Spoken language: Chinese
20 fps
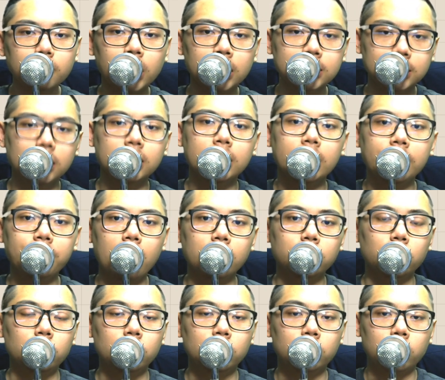这个地方
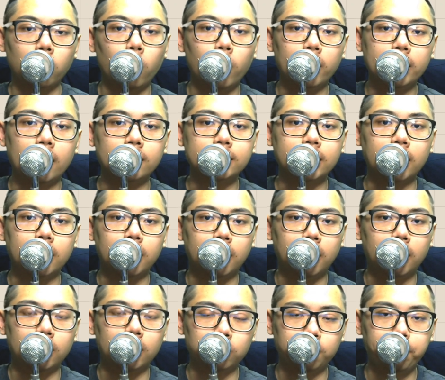就是受惠到这
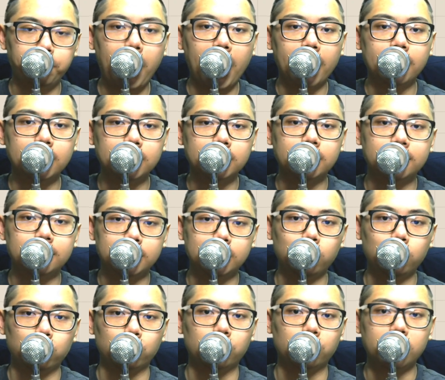个拜登的基
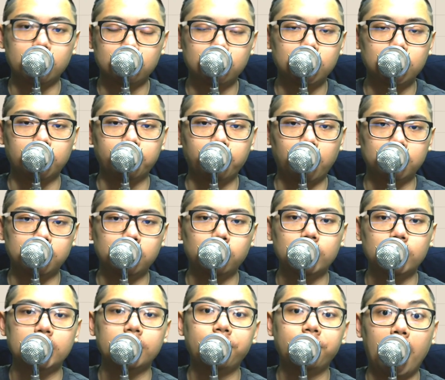础建设啊，基础
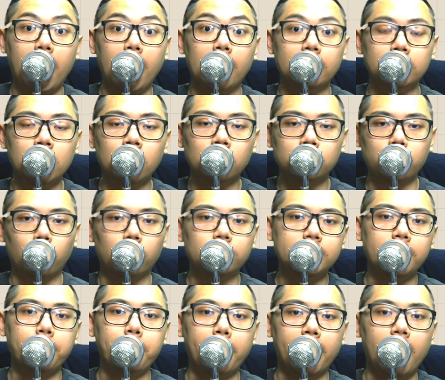建设法案重
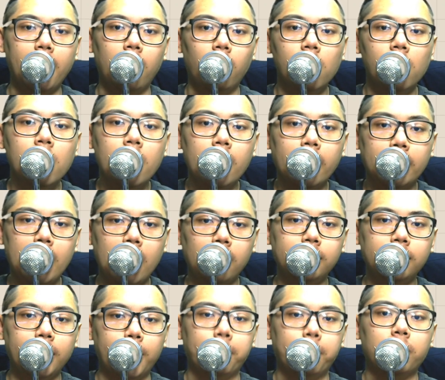建美好，钢
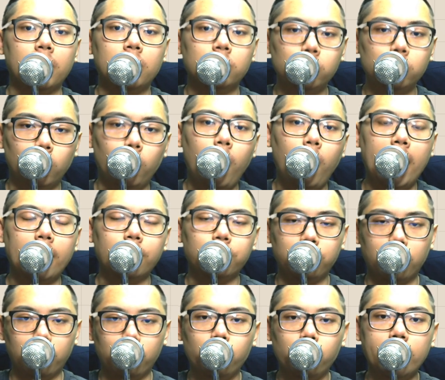铁、塑化、
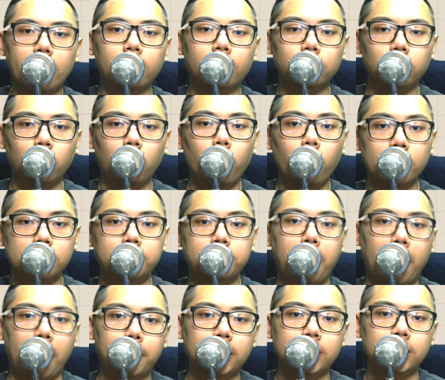原物料都会是
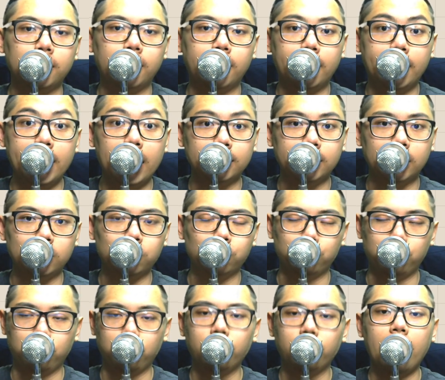盘面上的一个亮点族
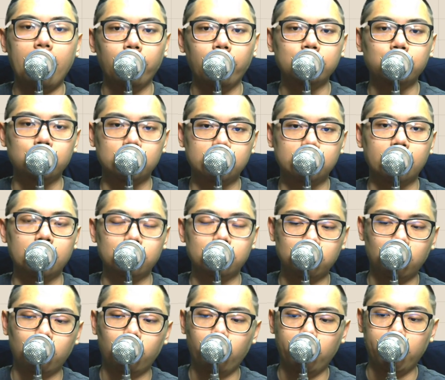群，因为它会直接的
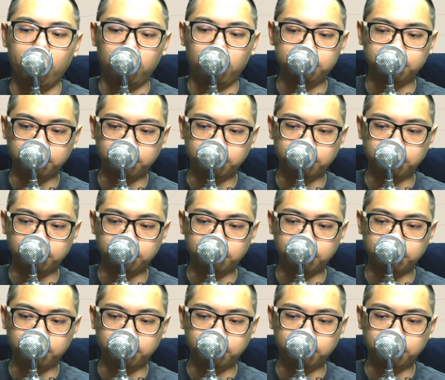受惠哦。